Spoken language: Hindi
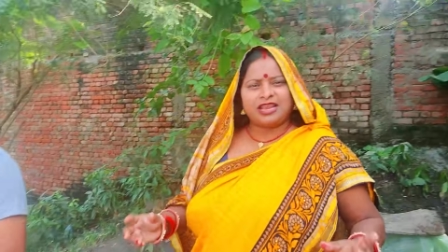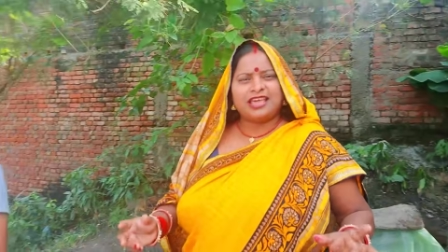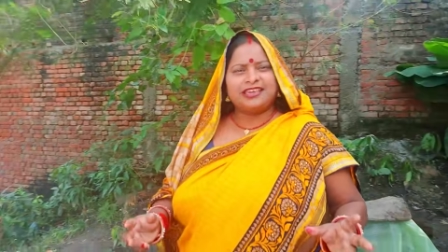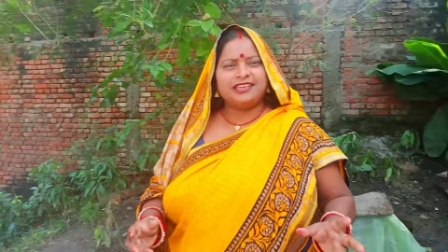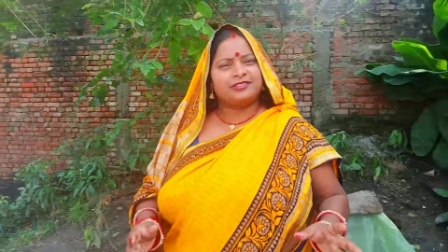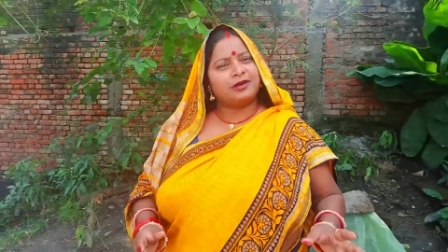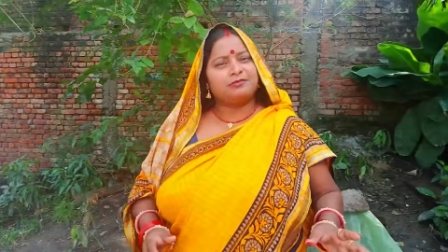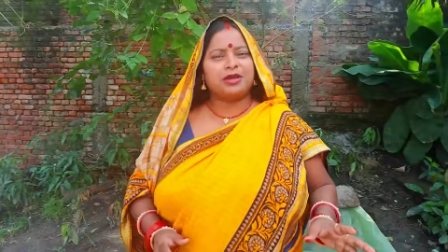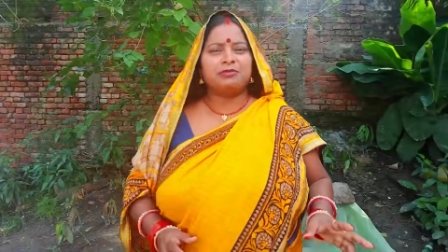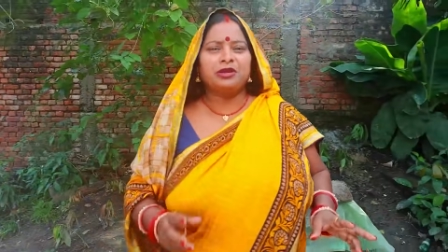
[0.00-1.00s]
मलाई तब
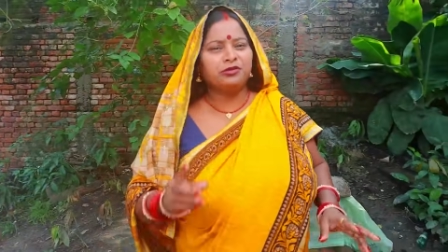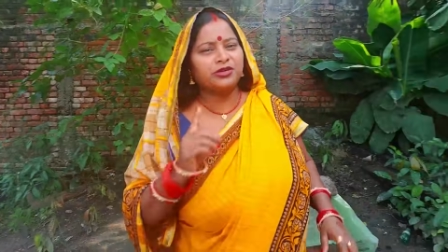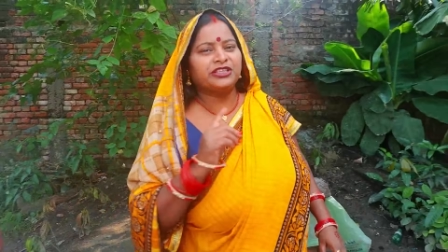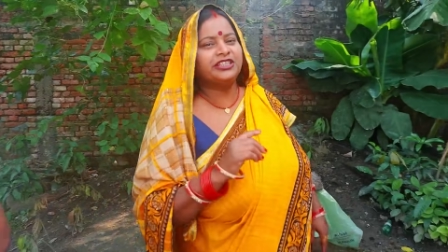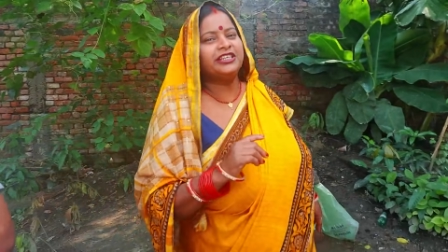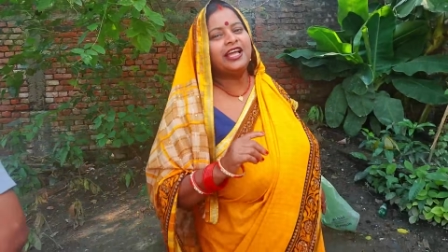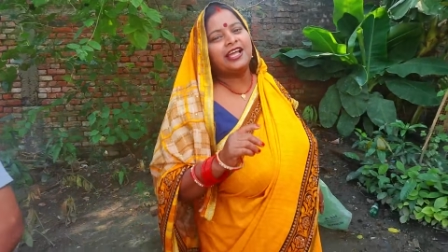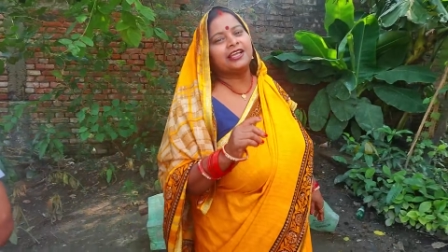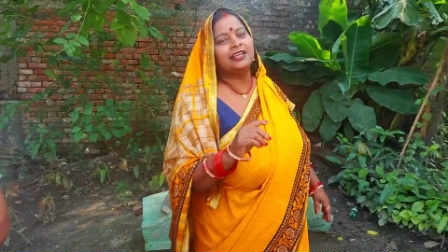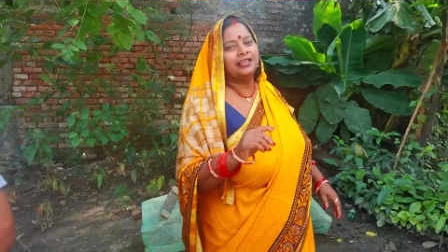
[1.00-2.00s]
मैं मिलूंगी ठीक
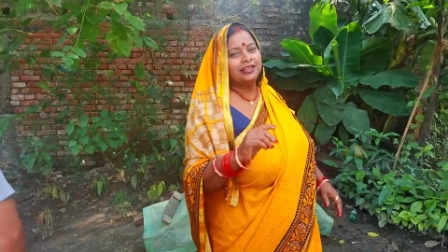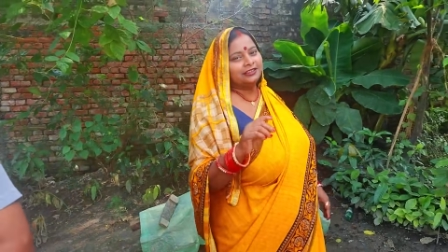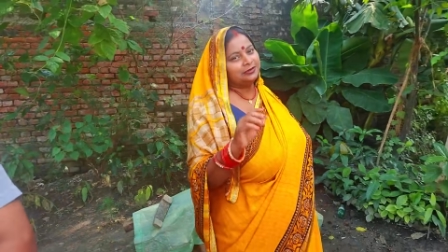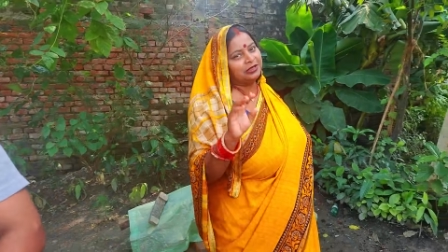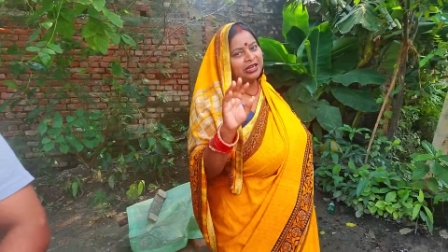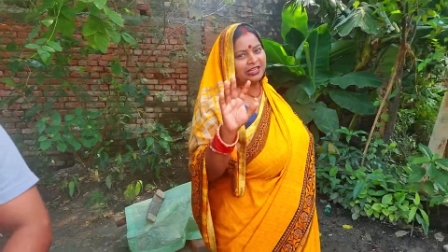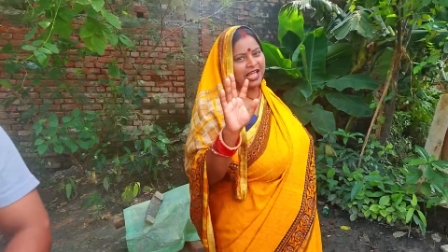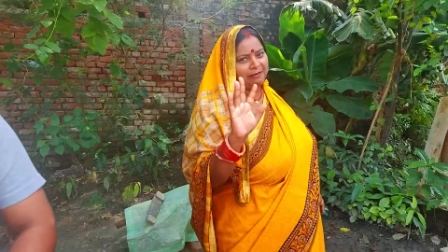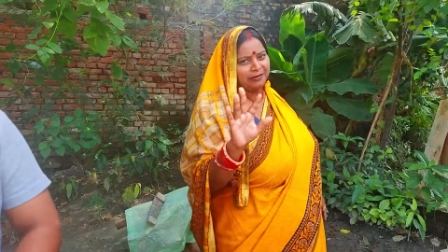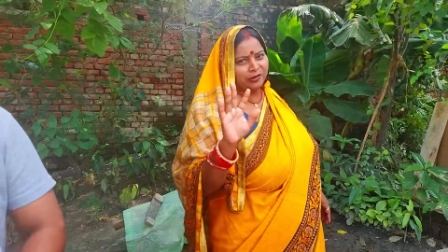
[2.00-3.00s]
है तब तक लिए
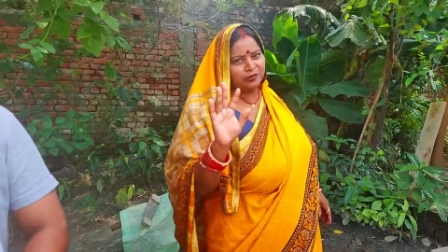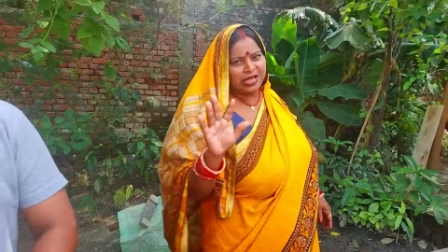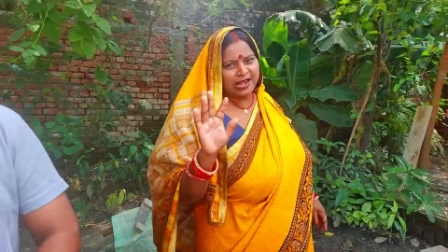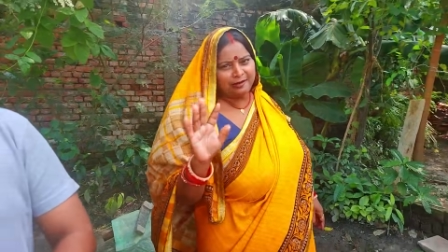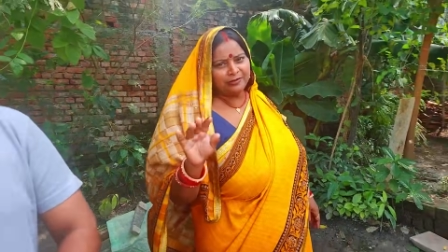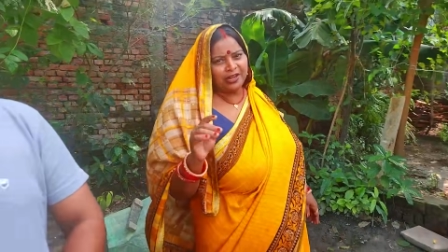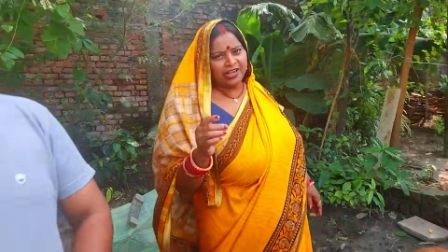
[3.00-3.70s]
आप लोग भी आराम कर